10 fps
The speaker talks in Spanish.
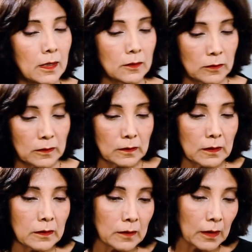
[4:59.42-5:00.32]
Entonces,
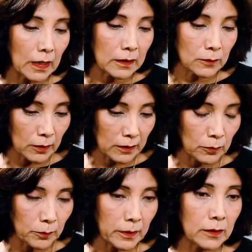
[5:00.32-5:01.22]
en este caso,
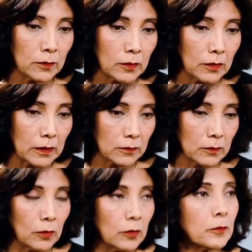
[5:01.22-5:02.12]
resumiendo,
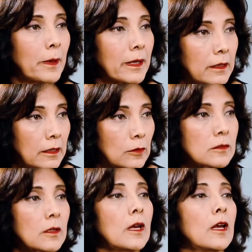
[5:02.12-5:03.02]
son los
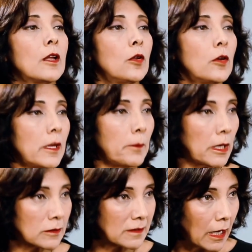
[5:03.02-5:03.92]
partidos los
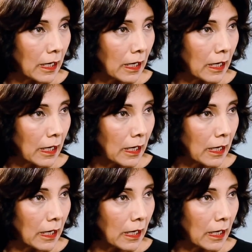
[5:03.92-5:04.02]
llamados